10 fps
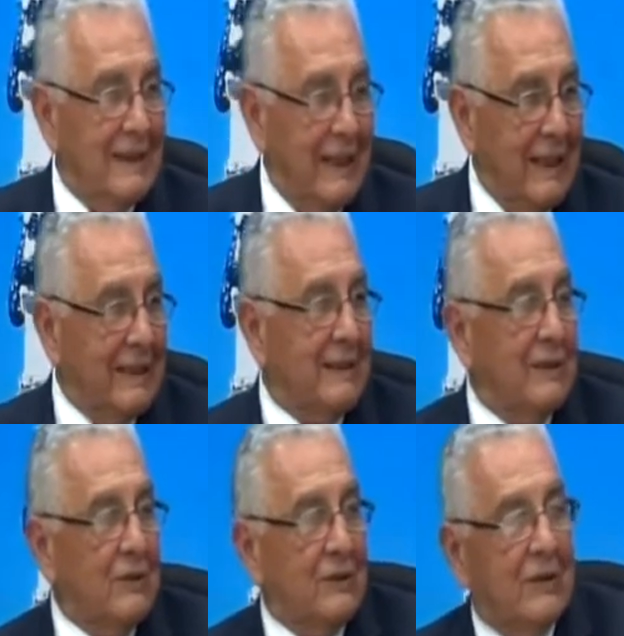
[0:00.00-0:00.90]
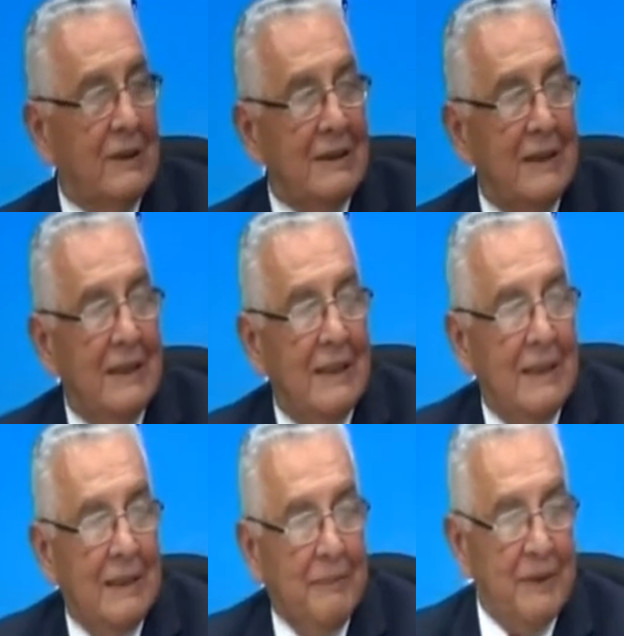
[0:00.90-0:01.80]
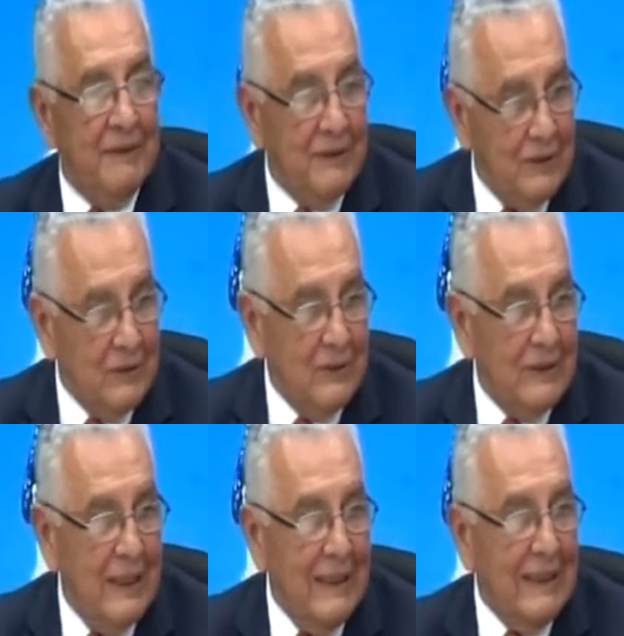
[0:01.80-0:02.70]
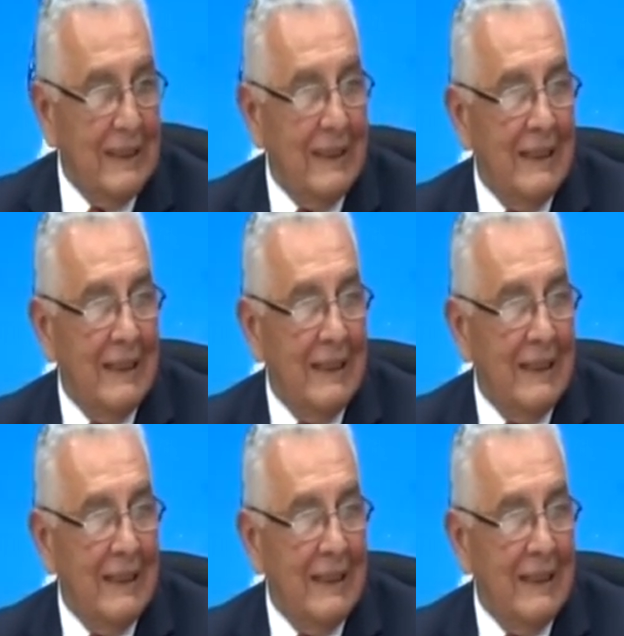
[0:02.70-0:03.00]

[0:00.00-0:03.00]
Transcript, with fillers: de las instituciones de previsión social